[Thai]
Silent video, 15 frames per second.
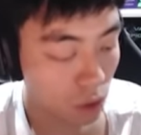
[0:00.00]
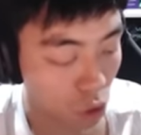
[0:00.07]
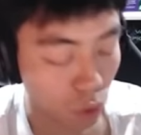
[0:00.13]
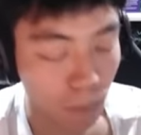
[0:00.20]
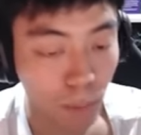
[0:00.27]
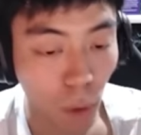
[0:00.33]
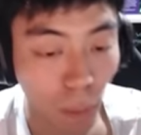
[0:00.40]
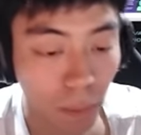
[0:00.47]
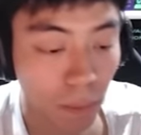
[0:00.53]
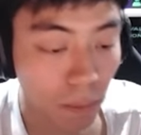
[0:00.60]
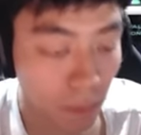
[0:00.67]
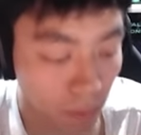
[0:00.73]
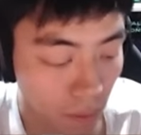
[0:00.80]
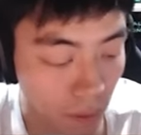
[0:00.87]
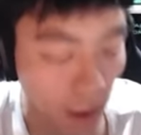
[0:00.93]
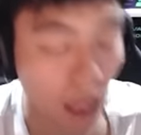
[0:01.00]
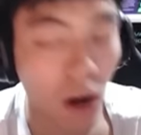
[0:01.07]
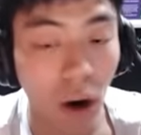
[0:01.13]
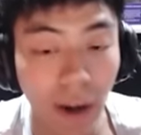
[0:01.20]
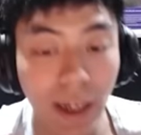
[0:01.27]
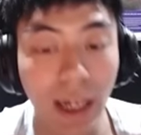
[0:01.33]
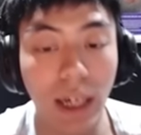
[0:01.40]
หยุดปุ๊บแล้ว
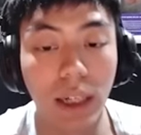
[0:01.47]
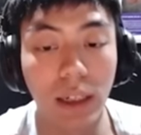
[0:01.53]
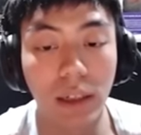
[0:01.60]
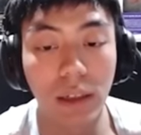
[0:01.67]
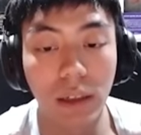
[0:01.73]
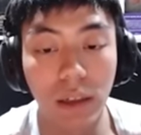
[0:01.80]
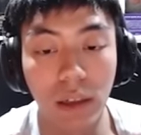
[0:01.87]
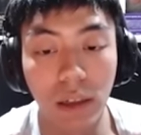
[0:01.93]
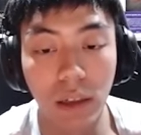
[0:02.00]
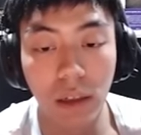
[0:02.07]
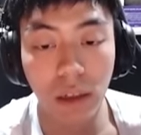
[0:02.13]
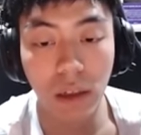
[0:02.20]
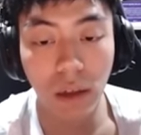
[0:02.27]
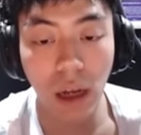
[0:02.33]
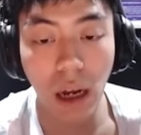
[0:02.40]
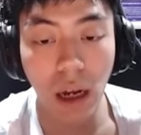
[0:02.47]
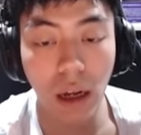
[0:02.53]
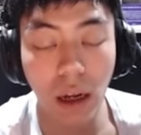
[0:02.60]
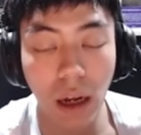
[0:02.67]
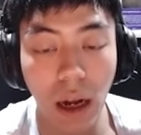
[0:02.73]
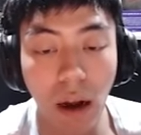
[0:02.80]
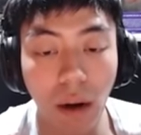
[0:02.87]
ค่อยเดิน
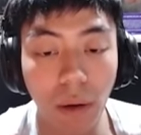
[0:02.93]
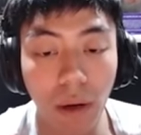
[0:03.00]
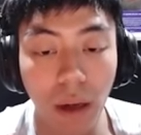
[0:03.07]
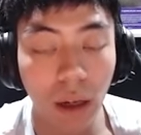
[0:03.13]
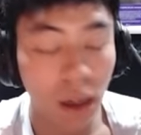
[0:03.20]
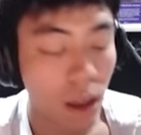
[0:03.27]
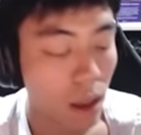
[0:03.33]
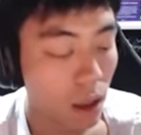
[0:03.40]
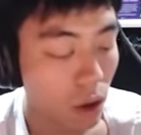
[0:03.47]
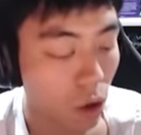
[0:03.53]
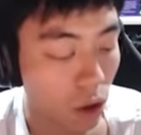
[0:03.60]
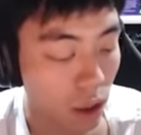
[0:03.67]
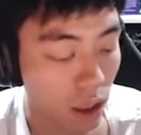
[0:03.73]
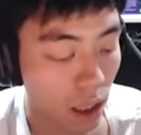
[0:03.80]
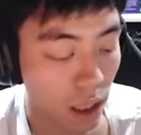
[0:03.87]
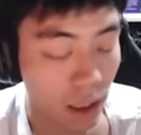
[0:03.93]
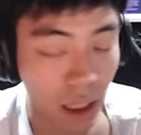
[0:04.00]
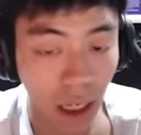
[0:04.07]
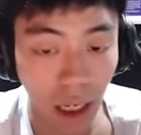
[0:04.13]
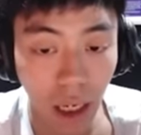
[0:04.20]
เอากด D